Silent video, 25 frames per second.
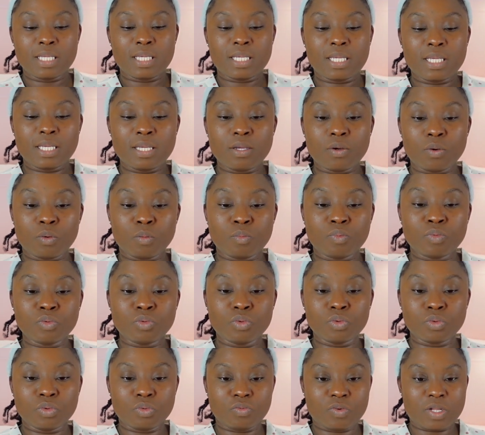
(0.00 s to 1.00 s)
qui, au bout
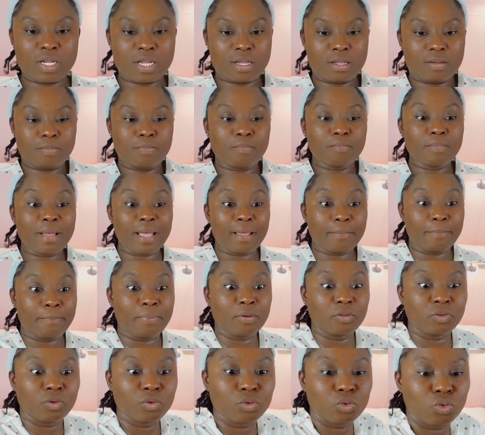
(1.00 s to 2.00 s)
de, voilà, bah,
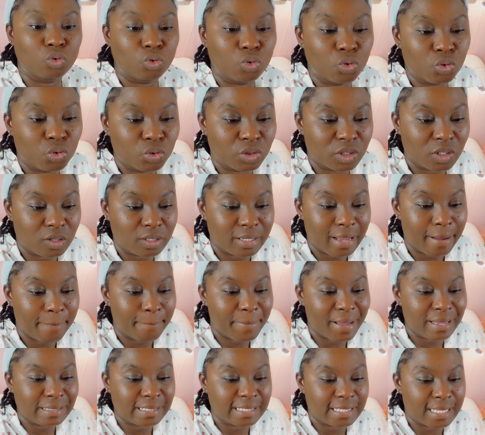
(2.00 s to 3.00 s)
pendant deux ans, n'a
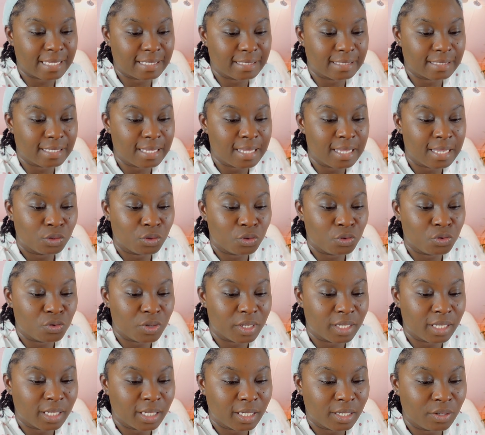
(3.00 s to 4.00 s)
pas cessé de
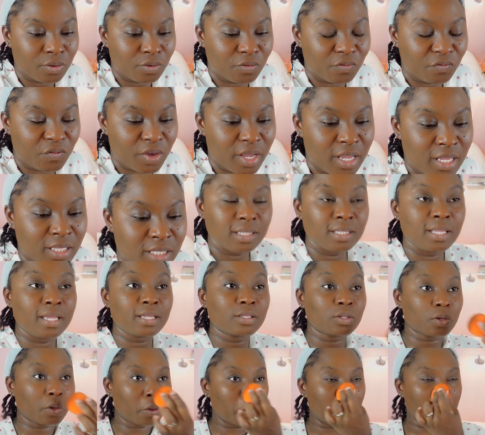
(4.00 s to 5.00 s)
lui écrire au fait
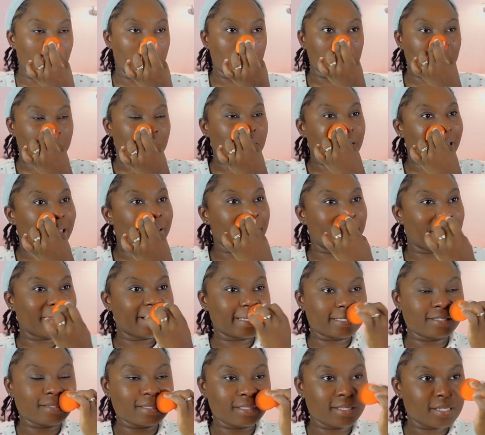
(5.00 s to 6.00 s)
d'être euh, très
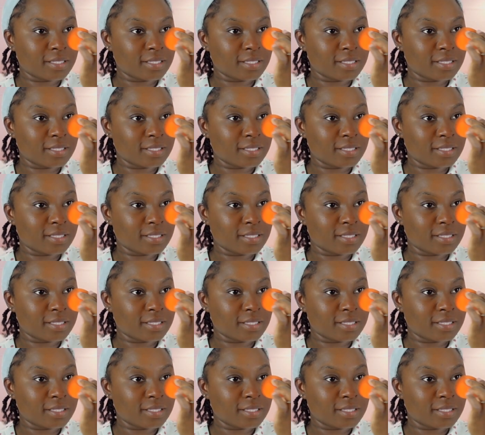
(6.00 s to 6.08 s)
présente,